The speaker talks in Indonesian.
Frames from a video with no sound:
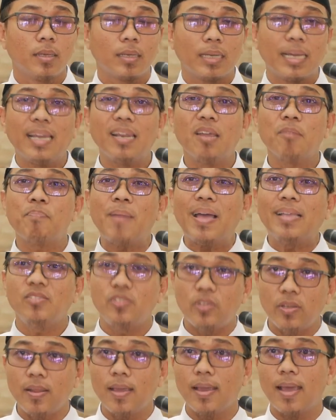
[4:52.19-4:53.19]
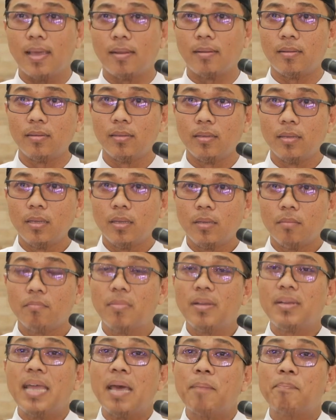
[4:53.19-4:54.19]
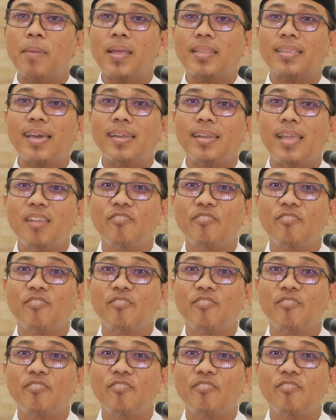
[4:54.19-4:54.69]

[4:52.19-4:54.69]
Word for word: Kalau panjenengan mendapatkan